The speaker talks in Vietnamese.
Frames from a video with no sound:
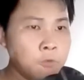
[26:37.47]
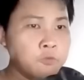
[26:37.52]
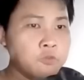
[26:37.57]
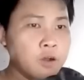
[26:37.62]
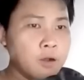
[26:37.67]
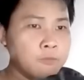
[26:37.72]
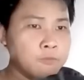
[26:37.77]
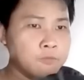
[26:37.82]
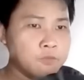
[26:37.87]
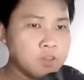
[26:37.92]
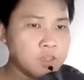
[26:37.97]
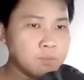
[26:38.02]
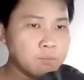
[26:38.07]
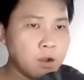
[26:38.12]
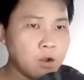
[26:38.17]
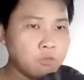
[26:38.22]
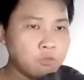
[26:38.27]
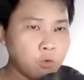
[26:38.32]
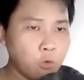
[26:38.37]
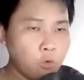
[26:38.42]
phạm vi
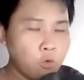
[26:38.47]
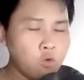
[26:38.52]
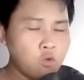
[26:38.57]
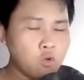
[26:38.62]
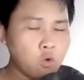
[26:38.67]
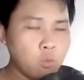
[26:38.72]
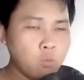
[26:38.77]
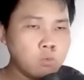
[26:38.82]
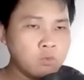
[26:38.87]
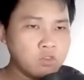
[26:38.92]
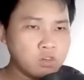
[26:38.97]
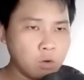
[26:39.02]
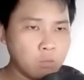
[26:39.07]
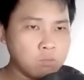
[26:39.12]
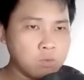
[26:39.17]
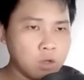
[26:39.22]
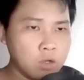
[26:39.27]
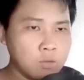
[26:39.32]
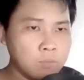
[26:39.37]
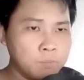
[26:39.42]
bao phủ cũng
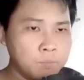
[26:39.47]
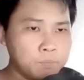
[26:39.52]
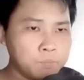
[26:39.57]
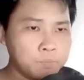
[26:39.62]
rộng hơn.